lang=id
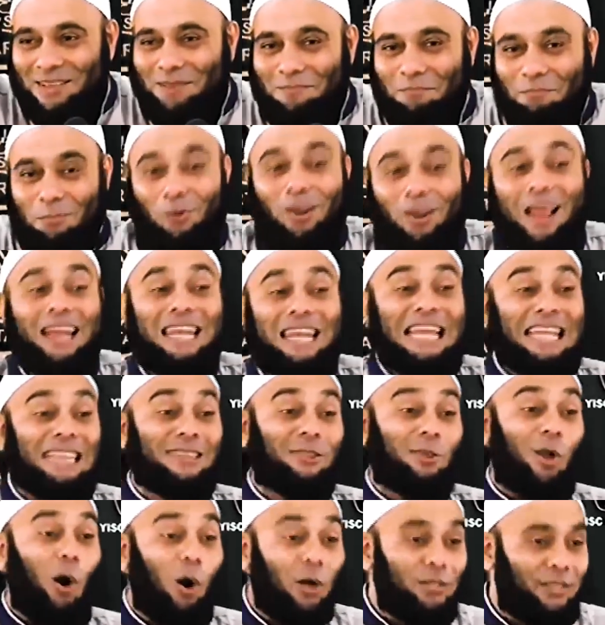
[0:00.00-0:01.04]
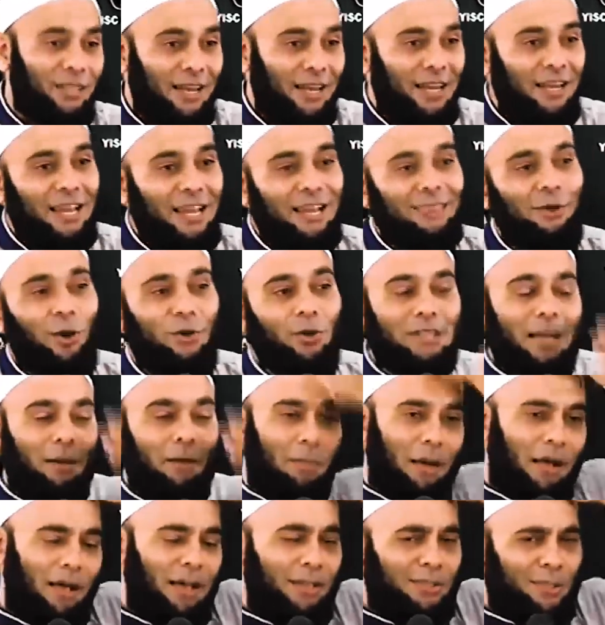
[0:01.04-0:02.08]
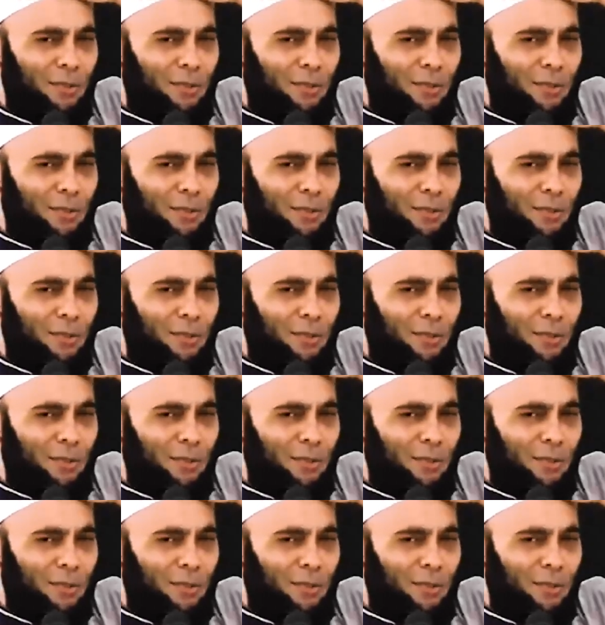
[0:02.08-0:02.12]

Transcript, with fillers: bulan detox yang di detox apa?